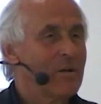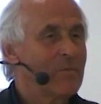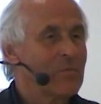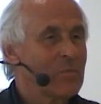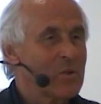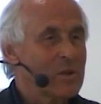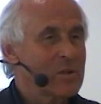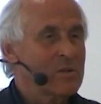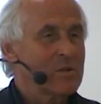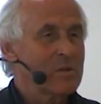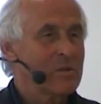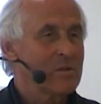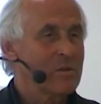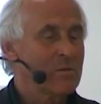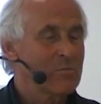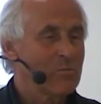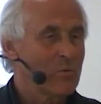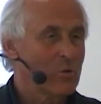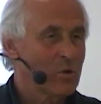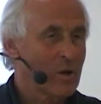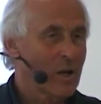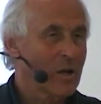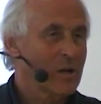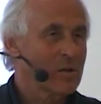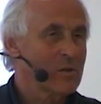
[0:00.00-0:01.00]
dass diese
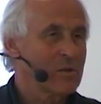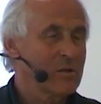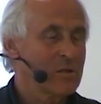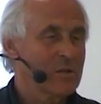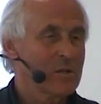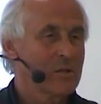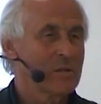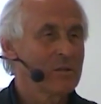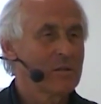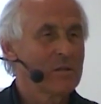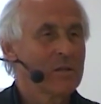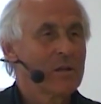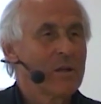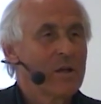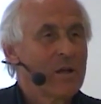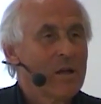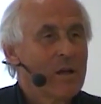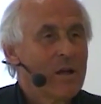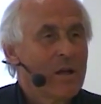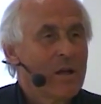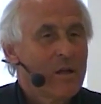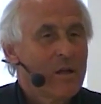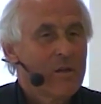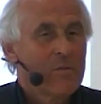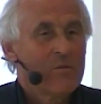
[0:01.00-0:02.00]
polarisierenden
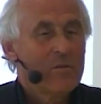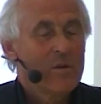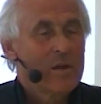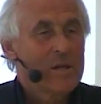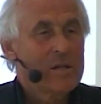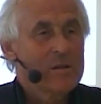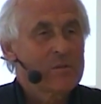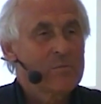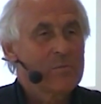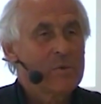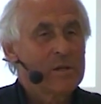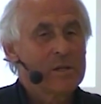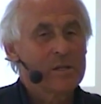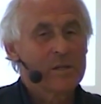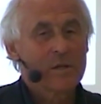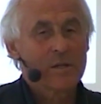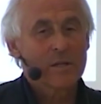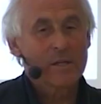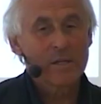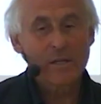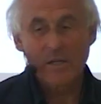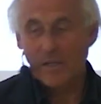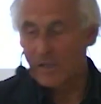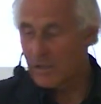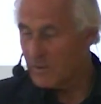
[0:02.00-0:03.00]
Weltbilder
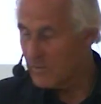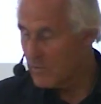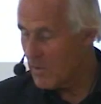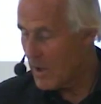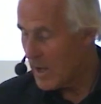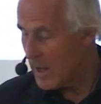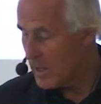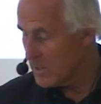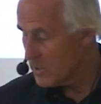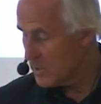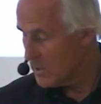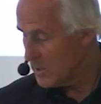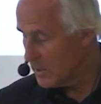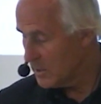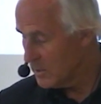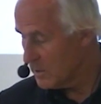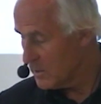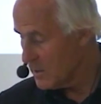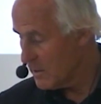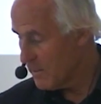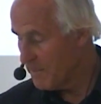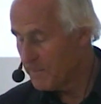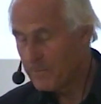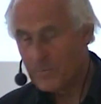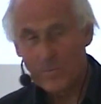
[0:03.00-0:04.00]
nicht wahr
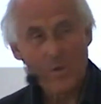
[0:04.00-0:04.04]
sind